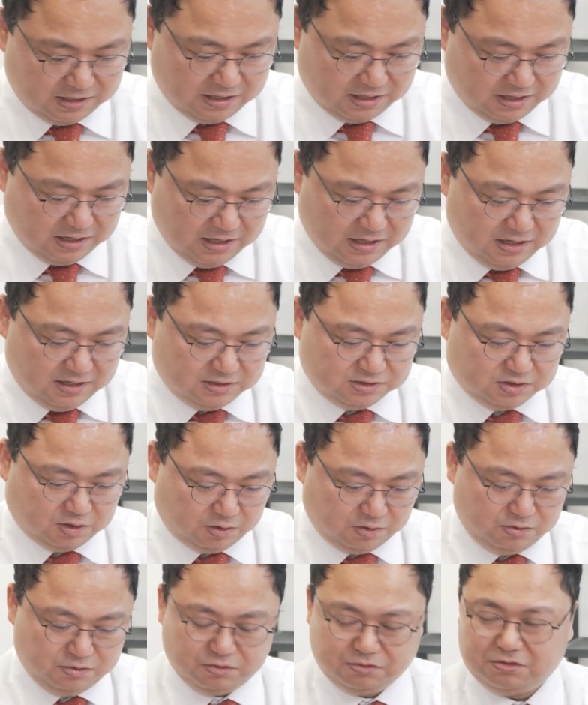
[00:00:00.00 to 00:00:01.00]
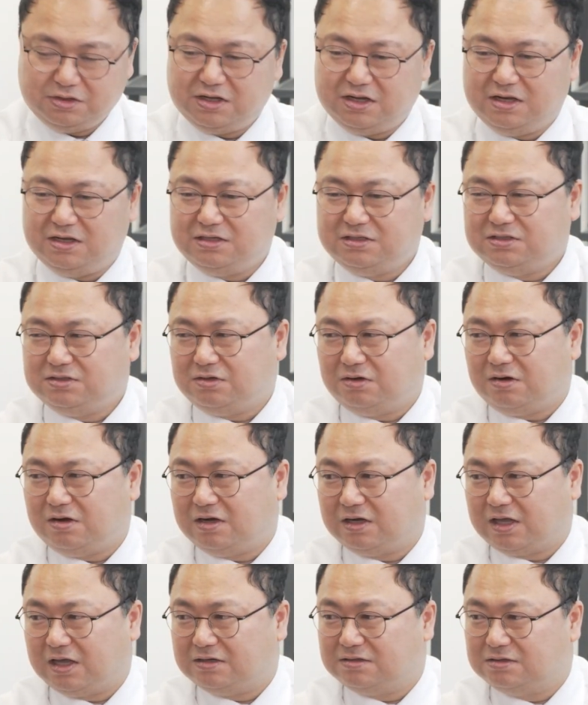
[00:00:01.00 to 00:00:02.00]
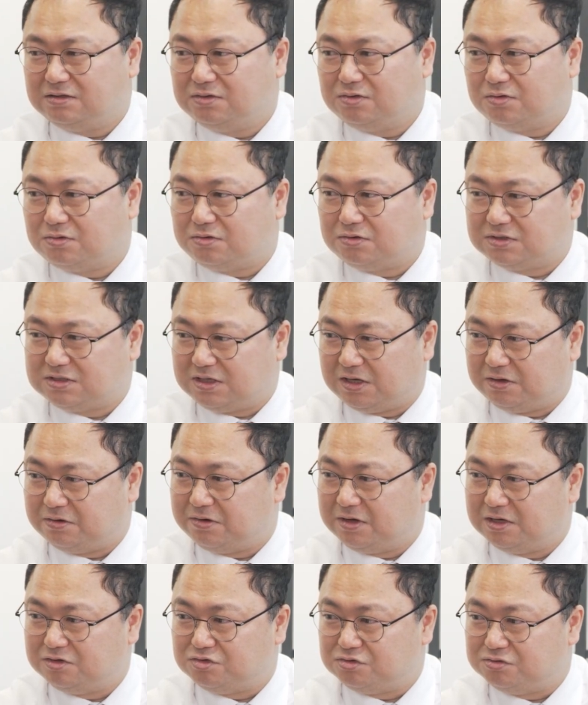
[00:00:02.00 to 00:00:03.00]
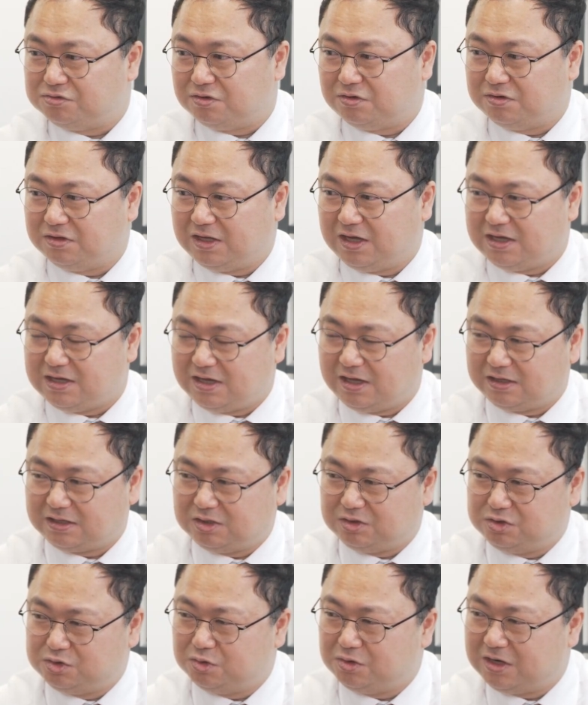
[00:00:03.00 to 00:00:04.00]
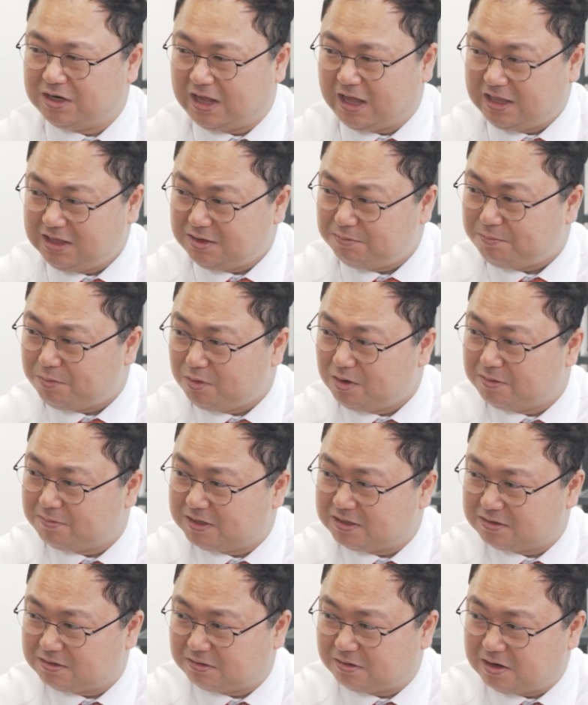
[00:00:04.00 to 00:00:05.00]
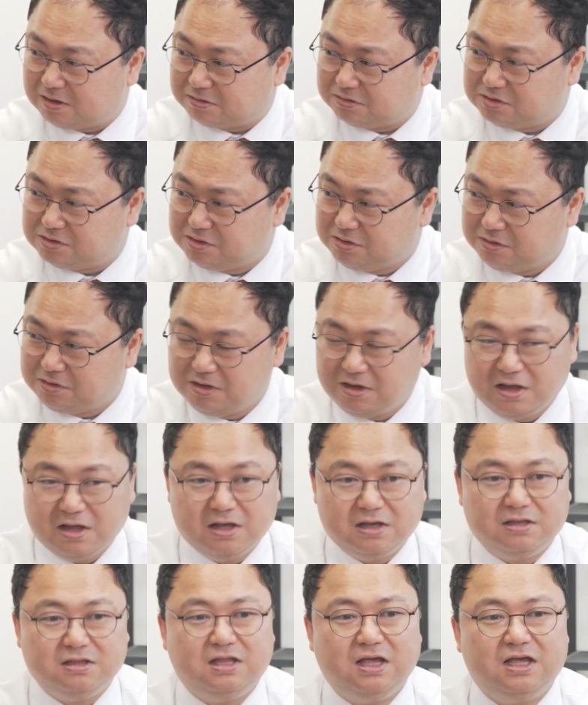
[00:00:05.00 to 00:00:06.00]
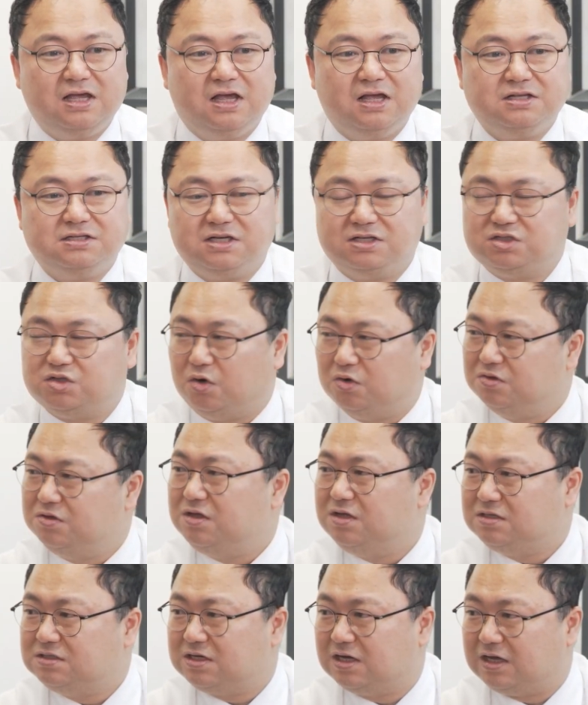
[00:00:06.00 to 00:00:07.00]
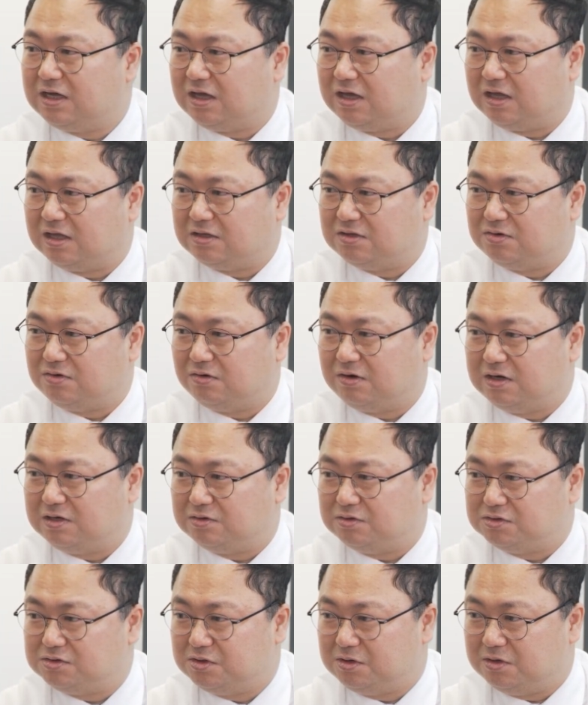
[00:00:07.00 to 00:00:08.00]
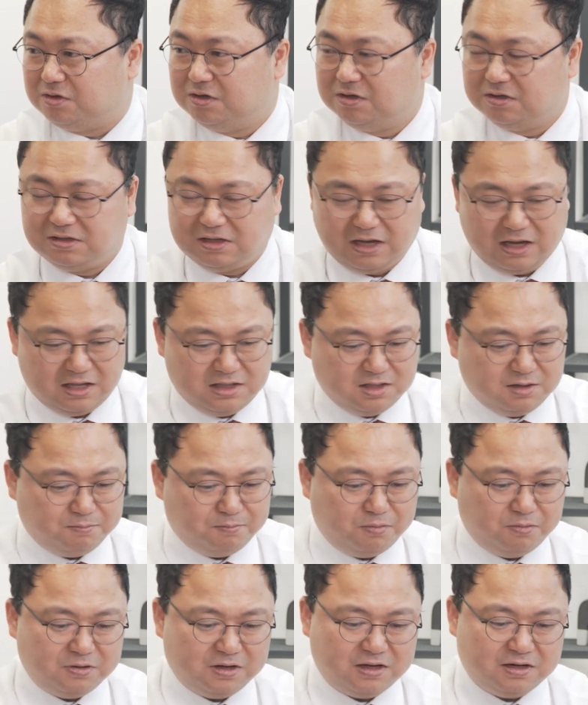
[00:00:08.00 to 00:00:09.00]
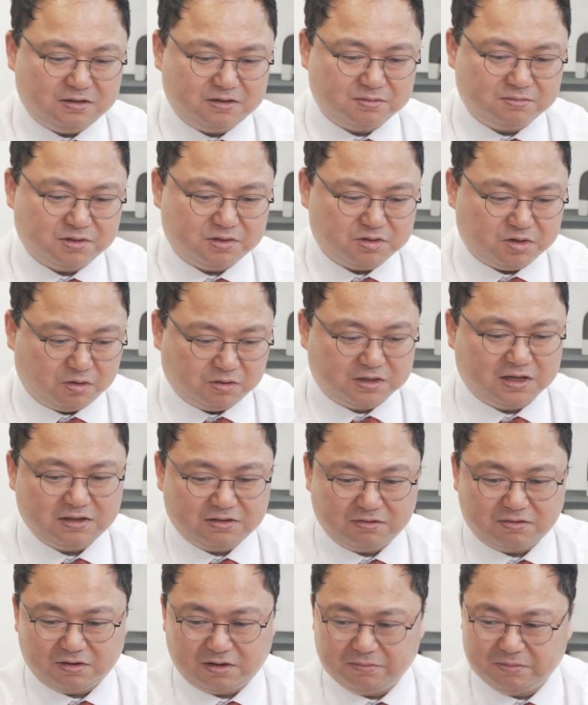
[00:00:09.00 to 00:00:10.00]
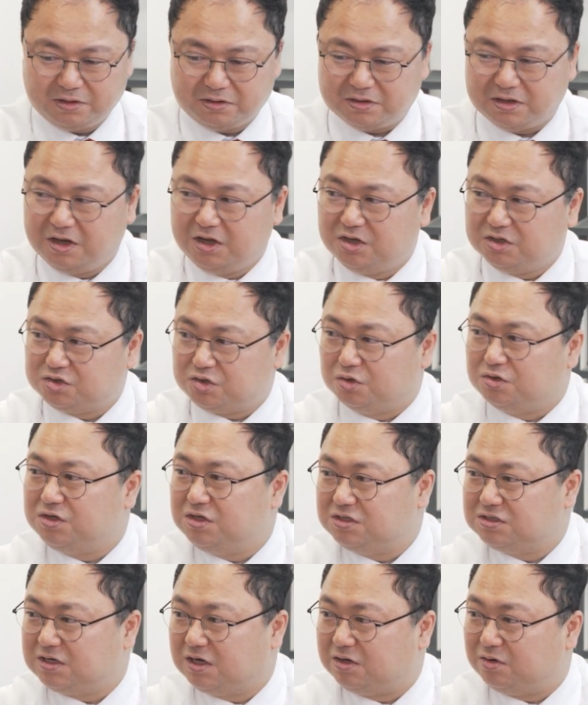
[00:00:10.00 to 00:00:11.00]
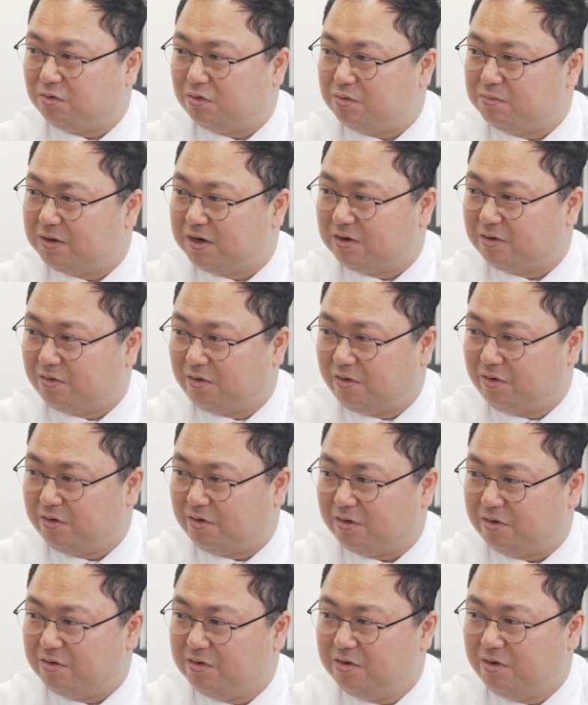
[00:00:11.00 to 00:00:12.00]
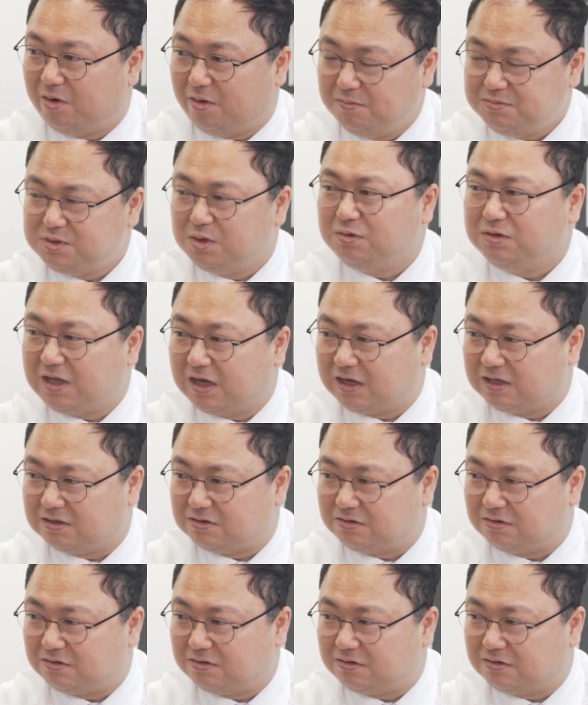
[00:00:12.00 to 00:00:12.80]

이게 전류를 일정하게 흐르도록 제어해 주는 건데 이게 기존에는 핸드폰에만 들어갔거든요. 네. 근데 이게 이제 전기차에 들어가는 거죠. 음. 근데 핸드폰에 예를 들면 열 개 들어가면 전기차에는 얼마나 커요. 음. 엄청나게